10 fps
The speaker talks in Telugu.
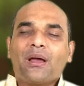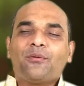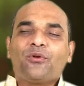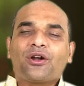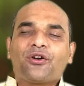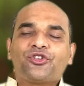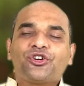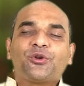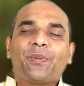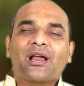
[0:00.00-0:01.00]
మనం ఉన్నటువంటి
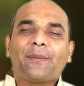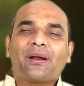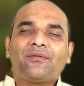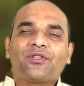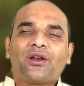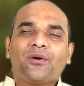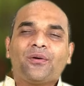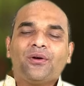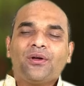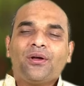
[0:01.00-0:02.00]
చుట్టుపక్కల ప్రాంతంలో
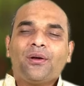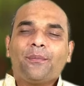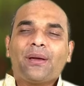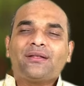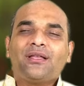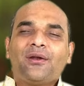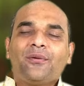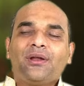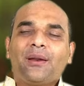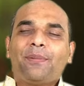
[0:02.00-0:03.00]

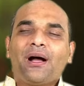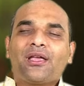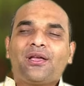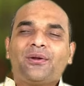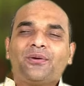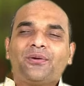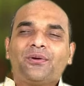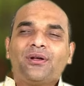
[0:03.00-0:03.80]
పేదలు నిర్భాగ్యులు